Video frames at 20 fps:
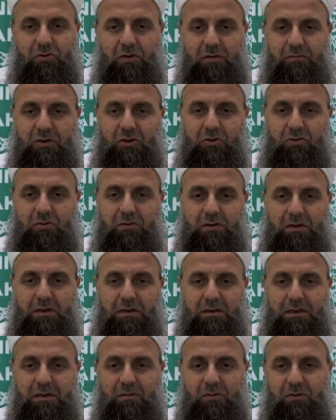15 günde
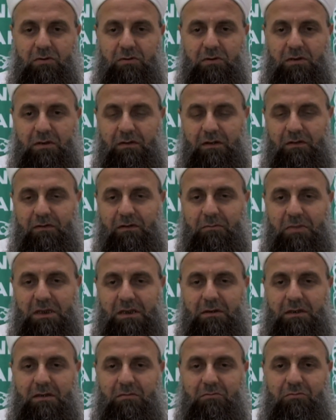20 günde
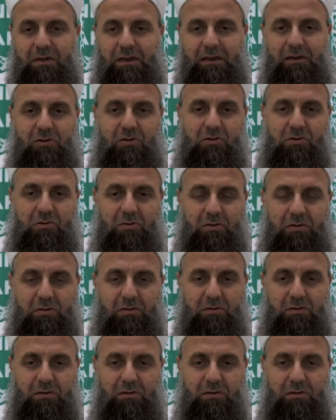bilemedim bir yerde çözüyor.